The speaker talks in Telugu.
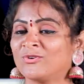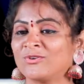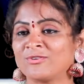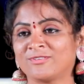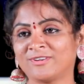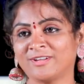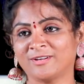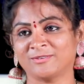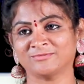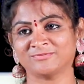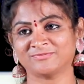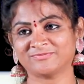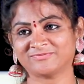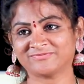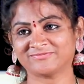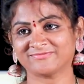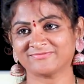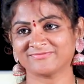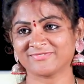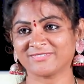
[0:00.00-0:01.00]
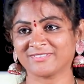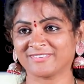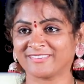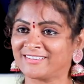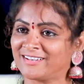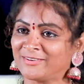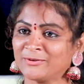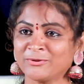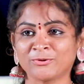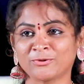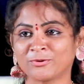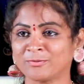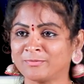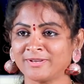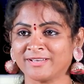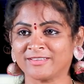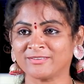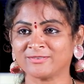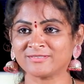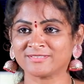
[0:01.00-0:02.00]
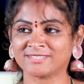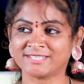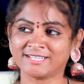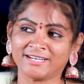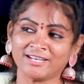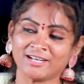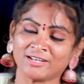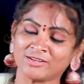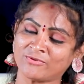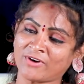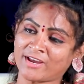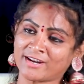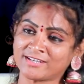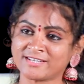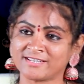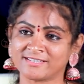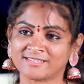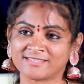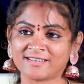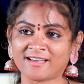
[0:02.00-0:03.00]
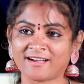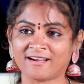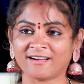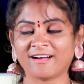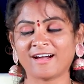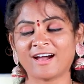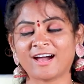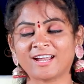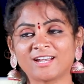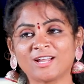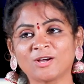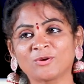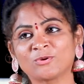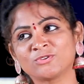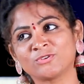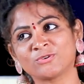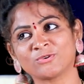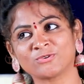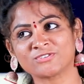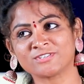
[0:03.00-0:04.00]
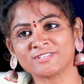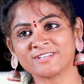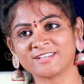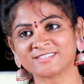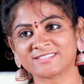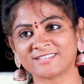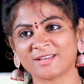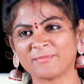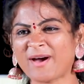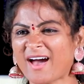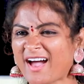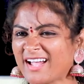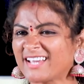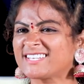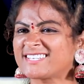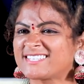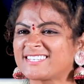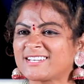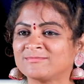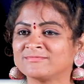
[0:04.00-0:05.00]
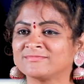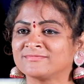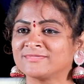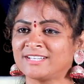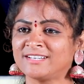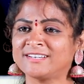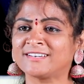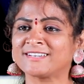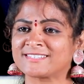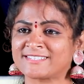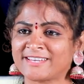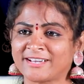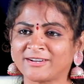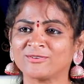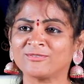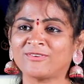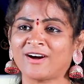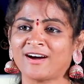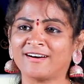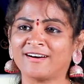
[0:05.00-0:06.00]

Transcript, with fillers: ఫోన్ లేవు యూట్యూబ్ లేదు యూట్యూబ్ లేదు సిడీల ద్వారా చేసిన అట్లా కొద్ది రోజులు చేసిన బాగా ఇష్టం ఇంట్రెస్ట్ ఎక్కువ